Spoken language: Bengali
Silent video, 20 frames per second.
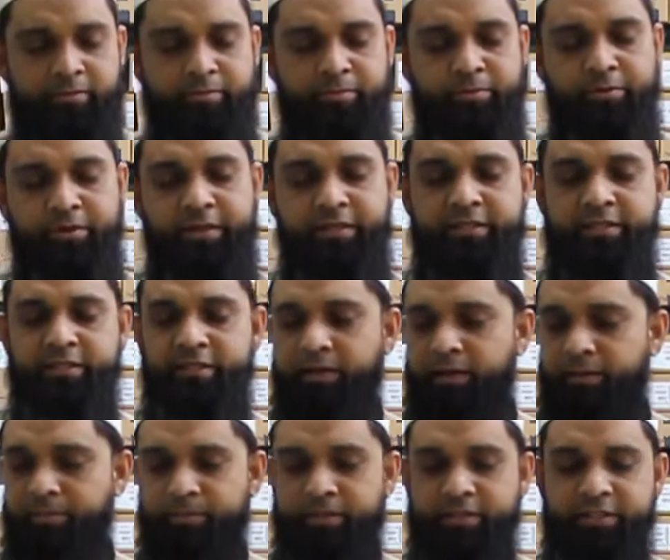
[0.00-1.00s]
প্রোডাক্টটি
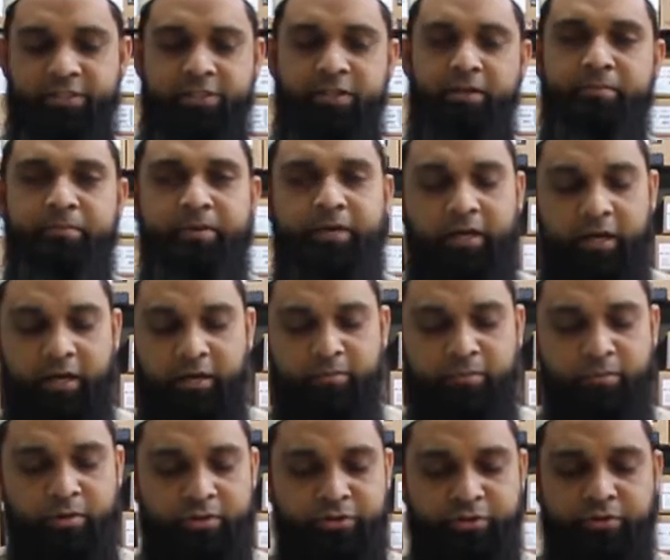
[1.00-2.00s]
আপনাদের সামনে
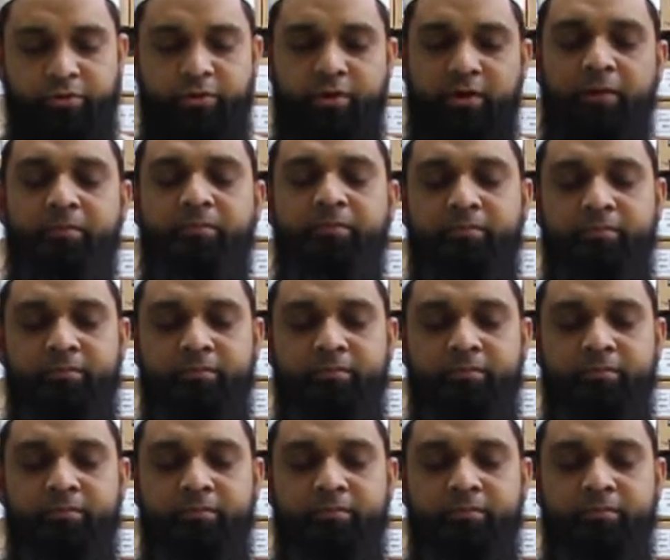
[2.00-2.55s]
আনবক্স করলাম